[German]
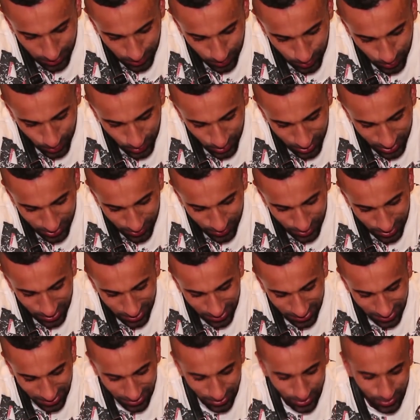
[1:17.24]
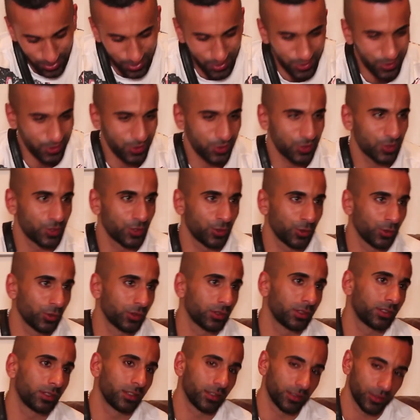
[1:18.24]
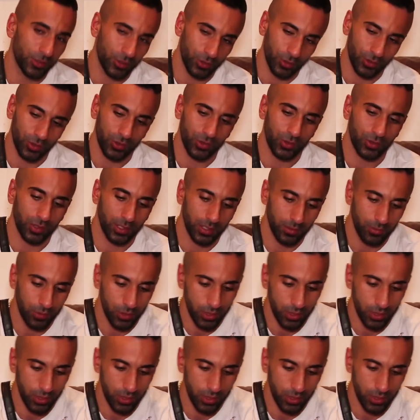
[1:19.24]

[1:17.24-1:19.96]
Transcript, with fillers: habe und deswegen hat es sich nicht gelohnt, den zurückzugeben.